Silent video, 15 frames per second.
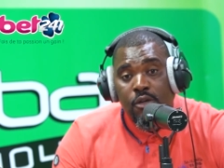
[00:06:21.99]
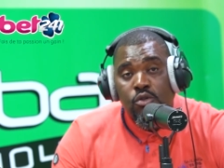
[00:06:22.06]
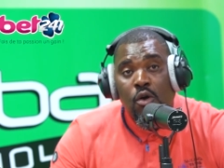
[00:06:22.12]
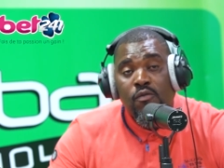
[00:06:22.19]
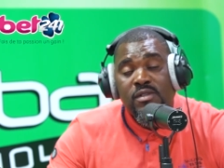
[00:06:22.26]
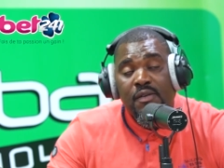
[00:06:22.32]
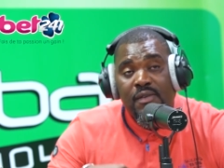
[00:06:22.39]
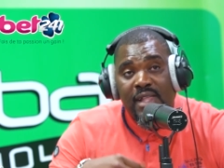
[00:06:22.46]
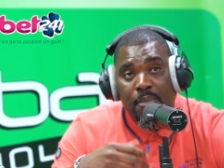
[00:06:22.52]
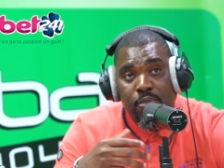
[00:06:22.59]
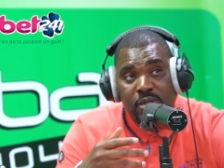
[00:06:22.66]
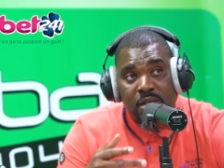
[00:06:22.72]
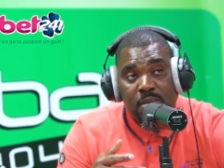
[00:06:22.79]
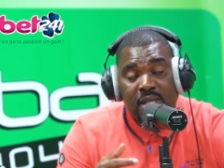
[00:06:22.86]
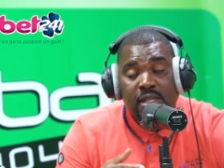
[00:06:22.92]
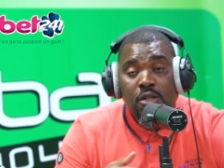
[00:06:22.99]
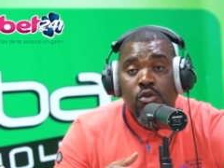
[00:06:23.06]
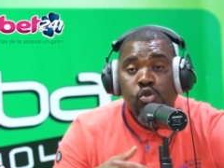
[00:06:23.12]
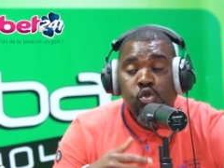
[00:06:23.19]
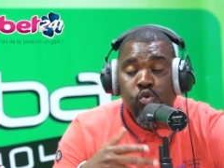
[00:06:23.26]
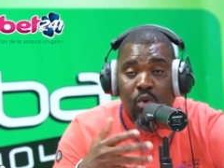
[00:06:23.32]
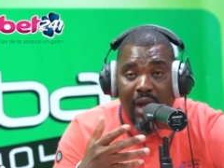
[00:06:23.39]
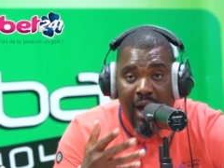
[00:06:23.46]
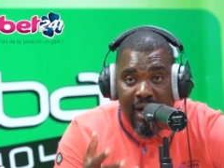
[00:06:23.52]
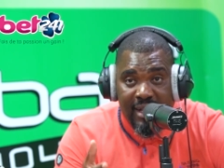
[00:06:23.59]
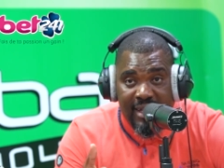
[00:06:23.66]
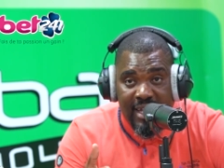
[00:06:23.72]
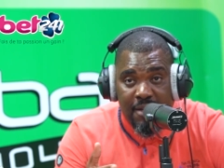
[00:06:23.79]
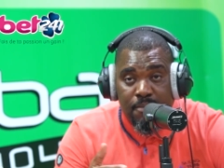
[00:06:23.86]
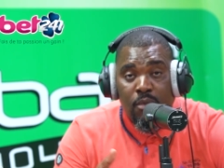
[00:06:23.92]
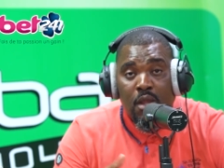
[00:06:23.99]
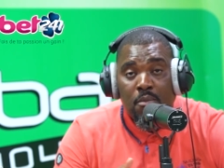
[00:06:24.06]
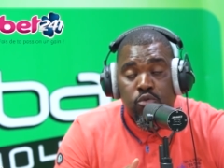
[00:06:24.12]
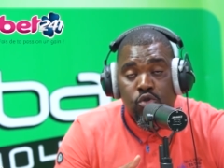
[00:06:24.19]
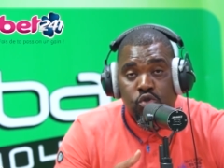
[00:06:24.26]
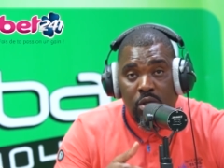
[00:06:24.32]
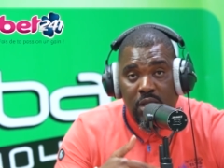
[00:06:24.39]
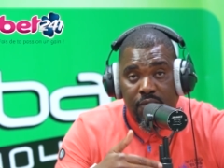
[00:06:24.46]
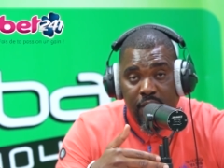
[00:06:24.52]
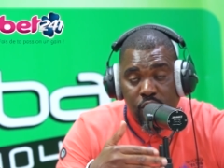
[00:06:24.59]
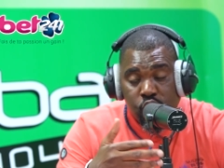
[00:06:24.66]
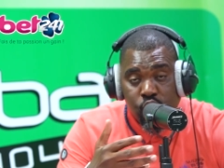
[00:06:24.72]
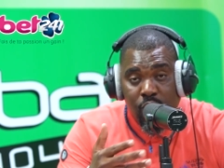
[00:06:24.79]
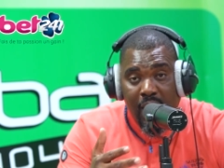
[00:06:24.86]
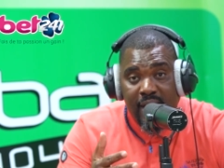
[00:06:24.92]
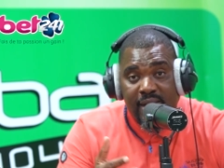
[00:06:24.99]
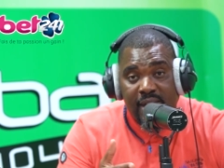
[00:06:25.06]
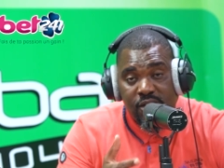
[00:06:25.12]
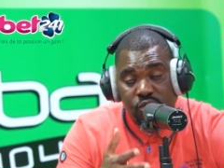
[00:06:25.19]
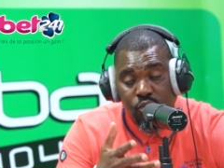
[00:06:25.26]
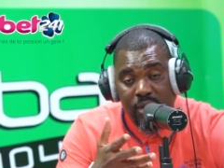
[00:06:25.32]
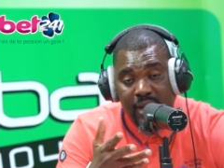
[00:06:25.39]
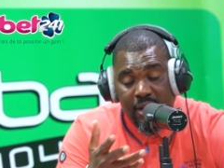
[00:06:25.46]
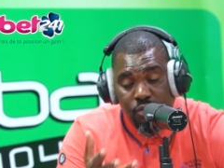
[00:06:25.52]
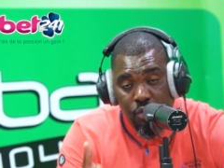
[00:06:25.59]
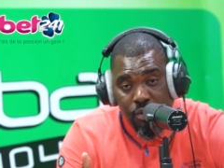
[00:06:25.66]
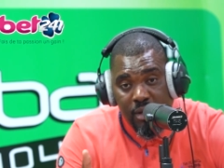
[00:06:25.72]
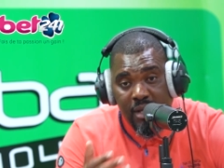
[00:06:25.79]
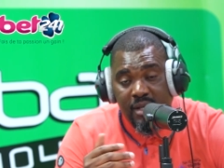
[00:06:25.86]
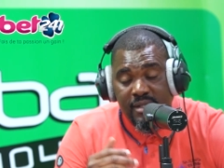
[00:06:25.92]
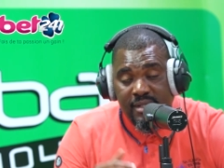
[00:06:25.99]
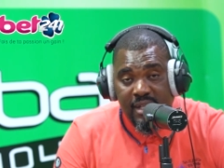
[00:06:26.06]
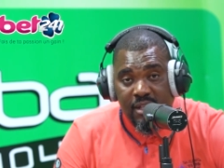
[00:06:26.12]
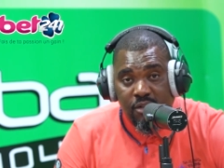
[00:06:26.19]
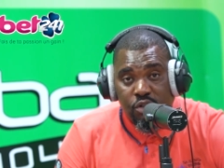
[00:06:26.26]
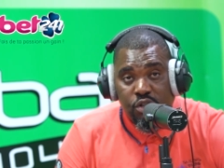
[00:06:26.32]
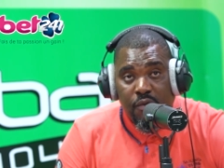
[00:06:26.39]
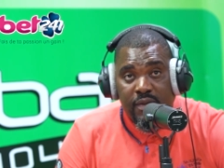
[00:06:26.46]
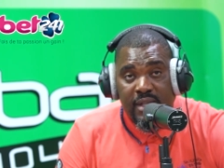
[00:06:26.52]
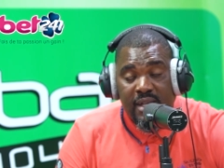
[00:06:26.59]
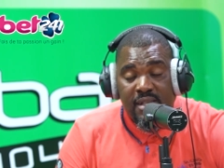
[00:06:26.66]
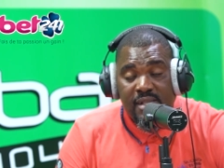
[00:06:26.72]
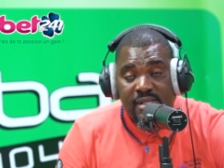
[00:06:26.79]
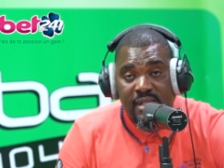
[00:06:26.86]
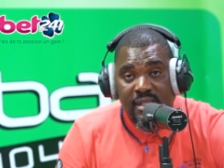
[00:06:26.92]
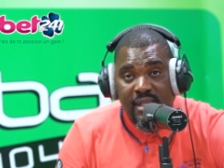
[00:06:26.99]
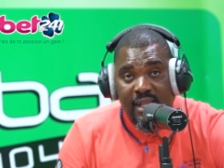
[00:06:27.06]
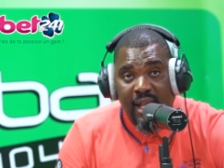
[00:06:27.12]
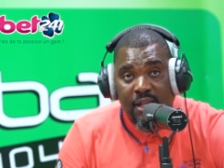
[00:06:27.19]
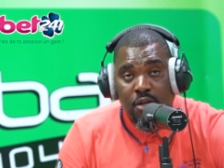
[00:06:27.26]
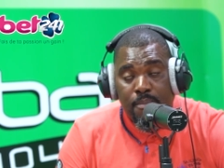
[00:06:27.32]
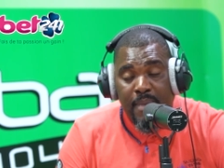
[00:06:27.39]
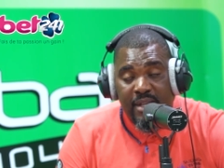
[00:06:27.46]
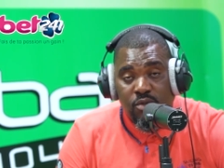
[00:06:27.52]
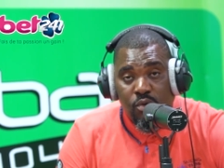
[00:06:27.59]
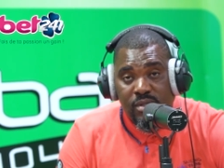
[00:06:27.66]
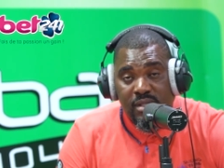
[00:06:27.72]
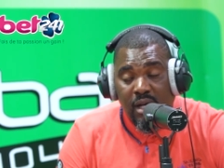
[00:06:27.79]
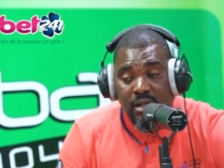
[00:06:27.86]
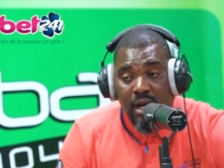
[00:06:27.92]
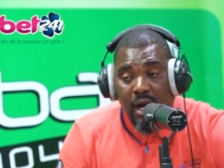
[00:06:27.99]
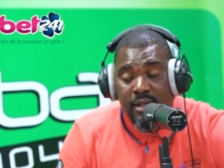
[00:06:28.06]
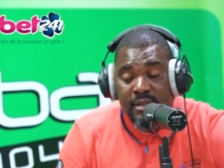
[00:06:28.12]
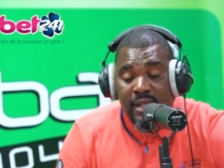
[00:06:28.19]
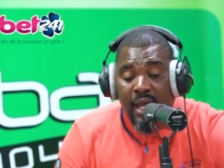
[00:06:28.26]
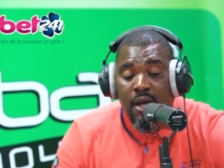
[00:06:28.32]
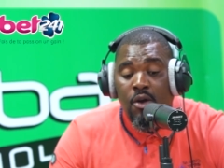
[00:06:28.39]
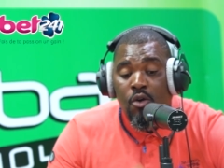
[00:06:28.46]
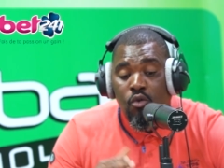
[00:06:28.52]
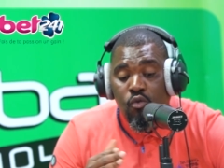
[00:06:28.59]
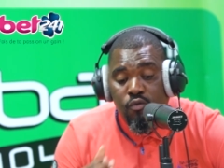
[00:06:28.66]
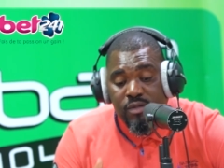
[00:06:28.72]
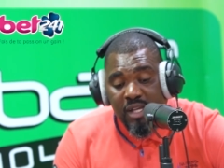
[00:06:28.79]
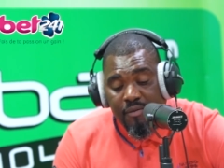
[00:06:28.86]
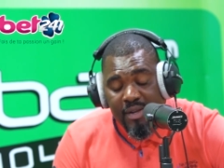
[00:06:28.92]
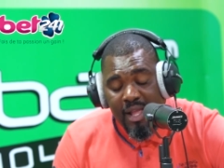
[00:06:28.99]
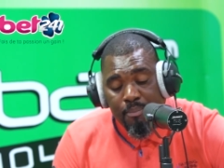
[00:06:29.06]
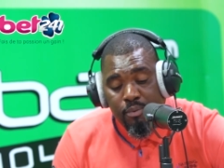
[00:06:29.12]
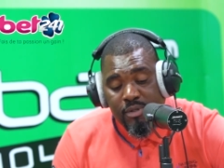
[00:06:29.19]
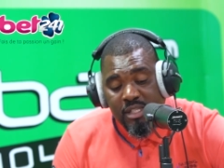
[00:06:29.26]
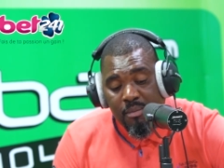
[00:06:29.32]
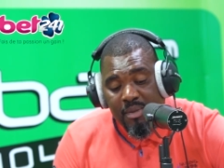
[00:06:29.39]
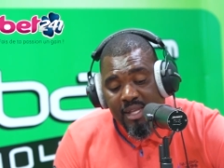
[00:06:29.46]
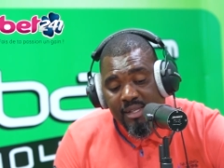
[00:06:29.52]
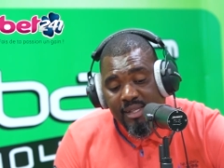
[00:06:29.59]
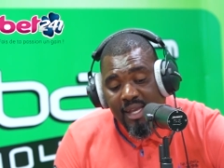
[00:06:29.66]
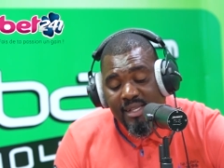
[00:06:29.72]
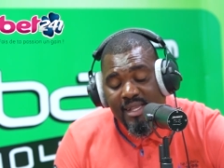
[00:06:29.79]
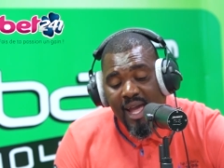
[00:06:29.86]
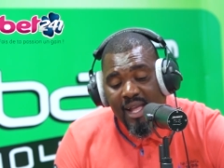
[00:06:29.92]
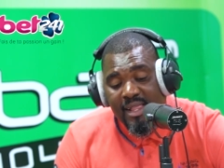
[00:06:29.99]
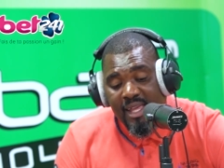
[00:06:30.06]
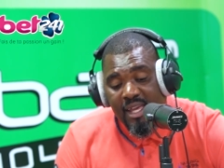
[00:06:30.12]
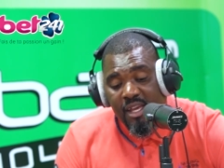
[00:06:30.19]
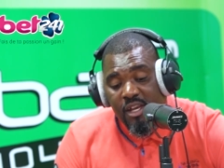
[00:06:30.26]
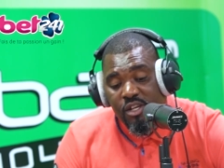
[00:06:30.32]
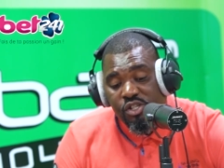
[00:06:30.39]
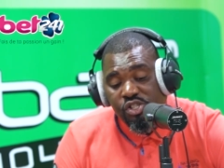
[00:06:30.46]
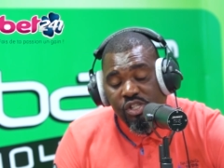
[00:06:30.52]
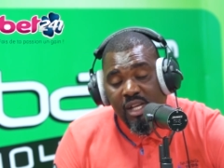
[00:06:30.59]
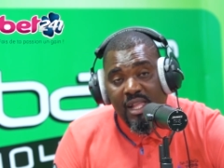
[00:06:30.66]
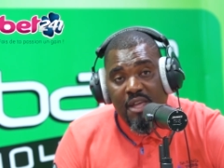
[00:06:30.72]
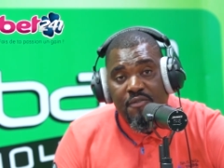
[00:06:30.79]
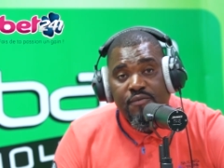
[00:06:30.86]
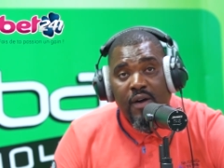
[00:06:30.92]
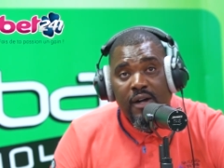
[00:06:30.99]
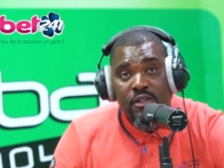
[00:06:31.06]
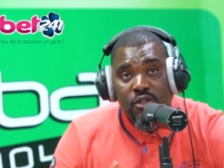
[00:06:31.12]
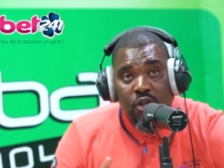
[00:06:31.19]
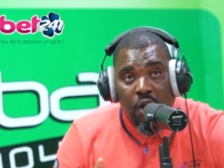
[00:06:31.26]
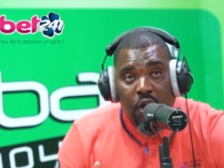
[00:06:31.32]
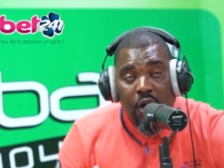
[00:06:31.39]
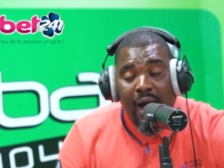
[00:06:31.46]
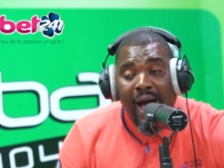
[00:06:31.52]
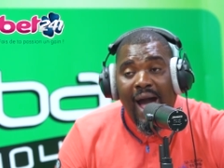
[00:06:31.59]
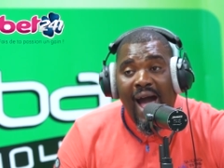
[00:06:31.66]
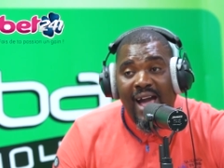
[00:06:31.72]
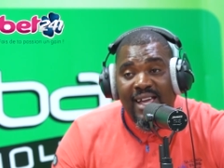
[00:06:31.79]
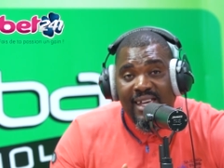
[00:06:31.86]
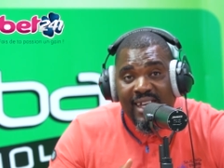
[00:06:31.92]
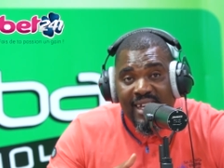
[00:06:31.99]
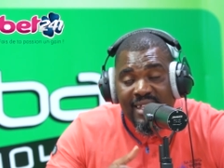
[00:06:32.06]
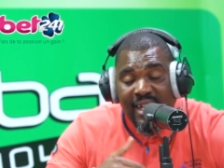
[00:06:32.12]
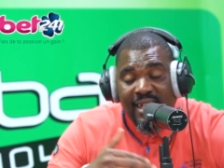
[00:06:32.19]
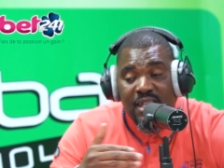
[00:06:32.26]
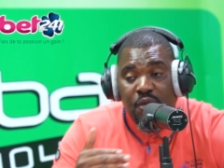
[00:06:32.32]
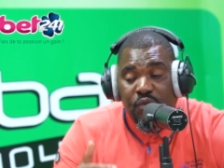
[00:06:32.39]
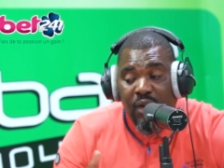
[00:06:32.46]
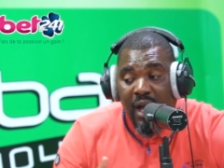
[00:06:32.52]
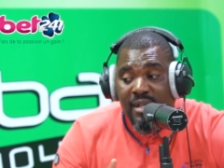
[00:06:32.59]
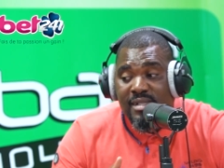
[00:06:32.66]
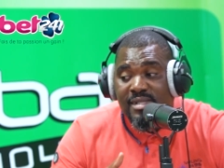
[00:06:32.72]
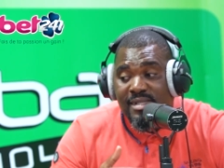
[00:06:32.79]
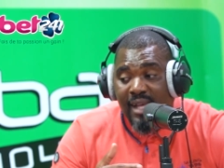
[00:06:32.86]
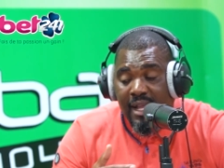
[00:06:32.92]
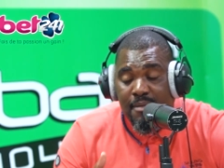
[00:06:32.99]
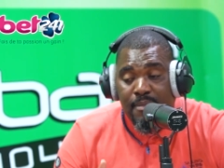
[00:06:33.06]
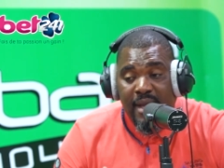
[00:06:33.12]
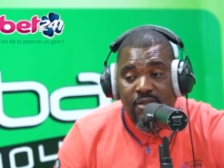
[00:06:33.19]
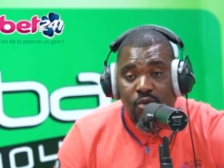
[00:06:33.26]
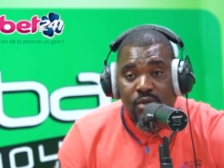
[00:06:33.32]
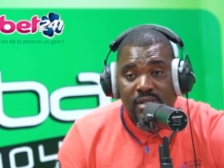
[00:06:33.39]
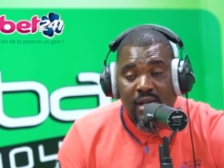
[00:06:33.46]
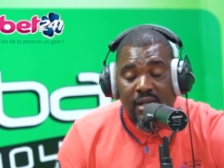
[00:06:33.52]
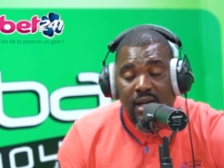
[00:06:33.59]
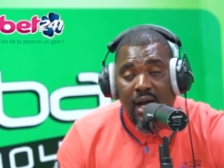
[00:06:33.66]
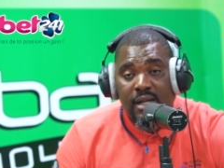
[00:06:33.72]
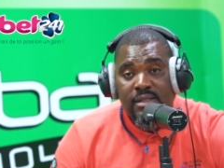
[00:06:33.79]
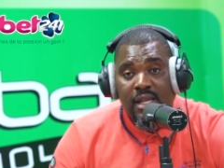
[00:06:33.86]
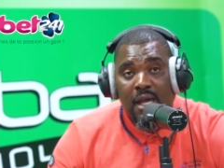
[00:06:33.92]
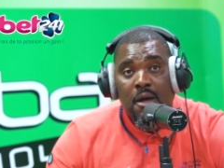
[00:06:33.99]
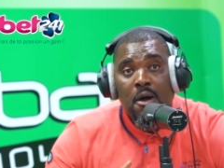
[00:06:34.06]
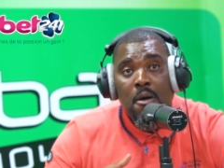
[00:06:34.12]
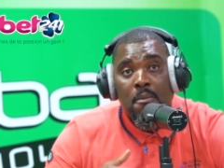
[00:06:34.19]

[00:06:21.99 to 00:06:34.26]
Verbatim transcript: Donc vous avez la possibilité de jouer en ligne. Pour ceux qui veulent jouer en ligne sur les deux sites que je venais de citer là de Bet 241, ou vous avez la possibilité d'aller chez les vendeurs agréés dans les différentes salles Bet 241